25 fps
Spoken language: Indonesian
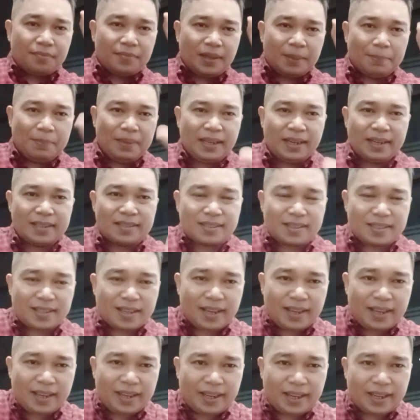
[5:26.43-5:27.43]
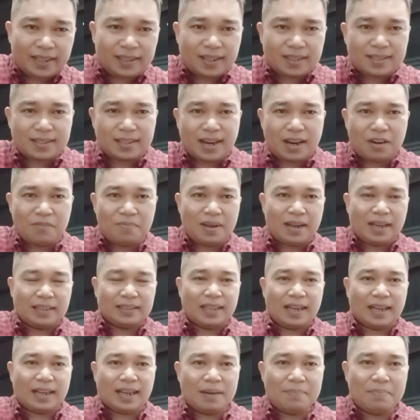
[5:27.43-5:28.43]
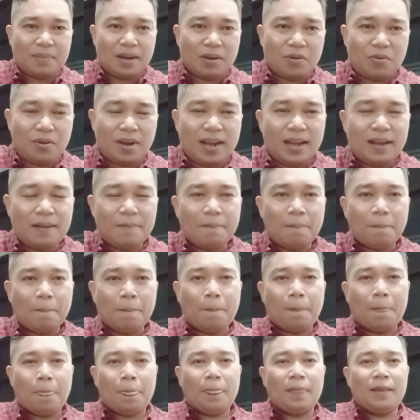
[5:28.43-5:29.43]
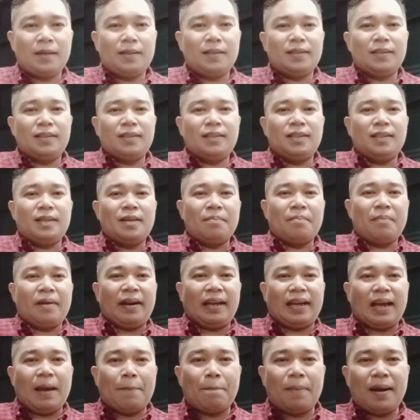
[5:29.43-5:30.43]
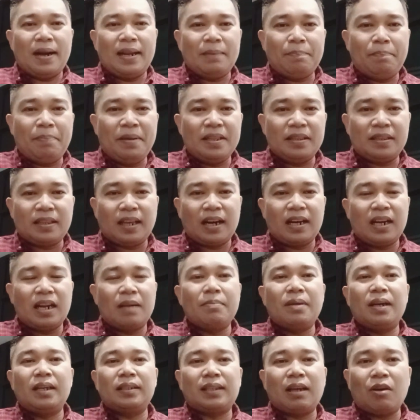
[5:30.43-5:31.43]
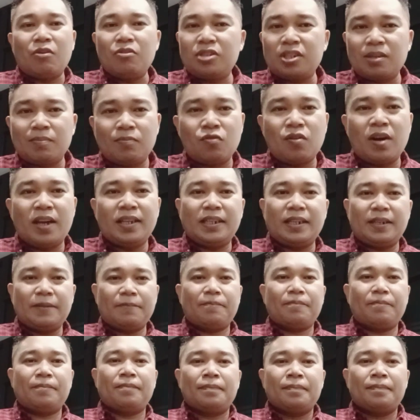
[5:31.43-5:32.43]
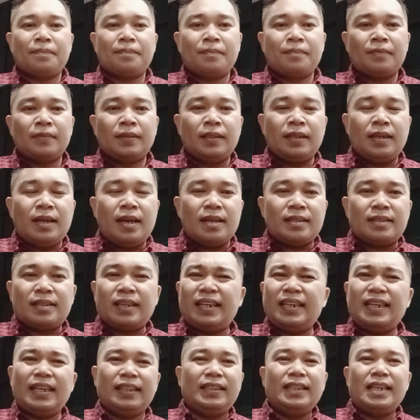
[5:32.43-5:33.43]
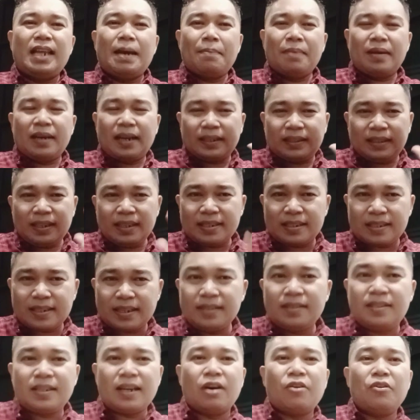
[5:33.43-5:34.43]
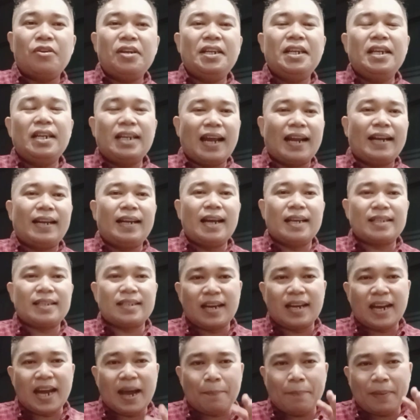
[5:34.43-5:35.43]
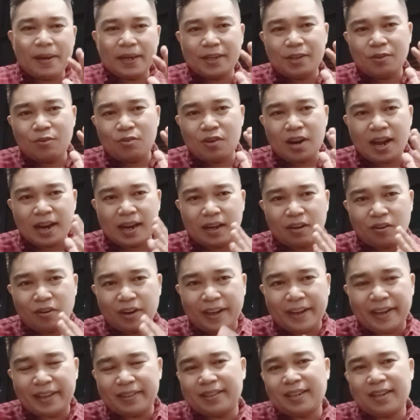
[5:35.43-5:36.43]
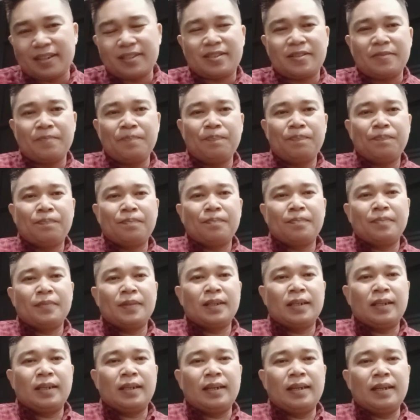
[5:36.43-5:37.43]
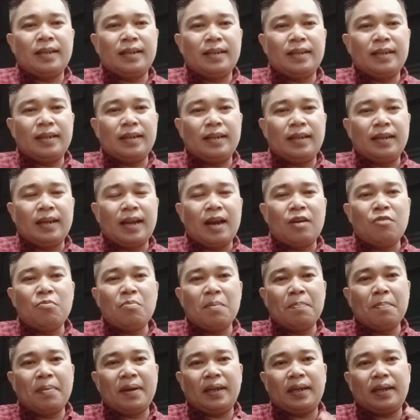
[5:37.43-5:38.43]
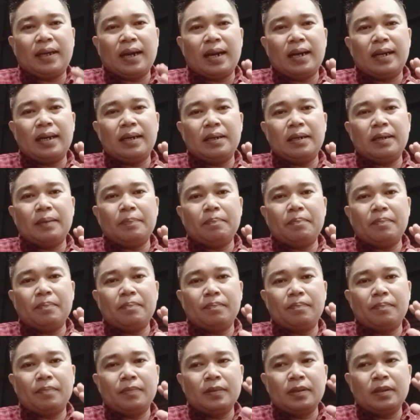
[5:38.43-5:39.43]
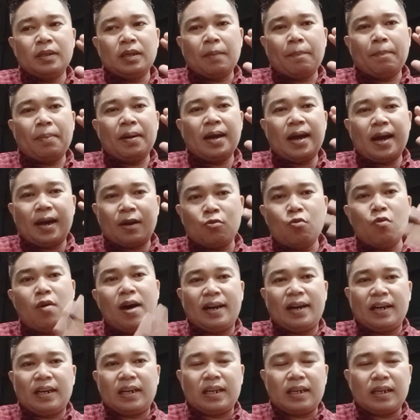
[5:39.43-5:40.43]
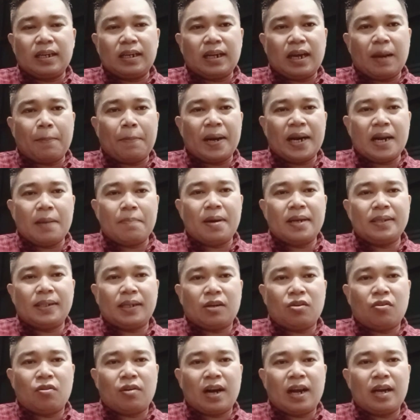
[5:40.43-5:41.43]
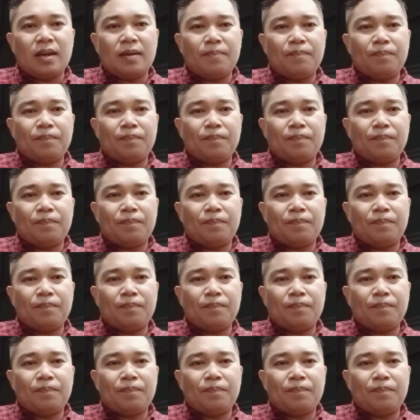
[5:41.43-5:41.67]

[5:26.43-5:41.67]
Miris, Heather selalu mengatakan bahwa mereka paling pintar dan mengetahui semuanya. Saya tidak mengerti sejauh ini landasan apa yang digunakan oleh haters lalu memberikan pengakuan kepada banyak orang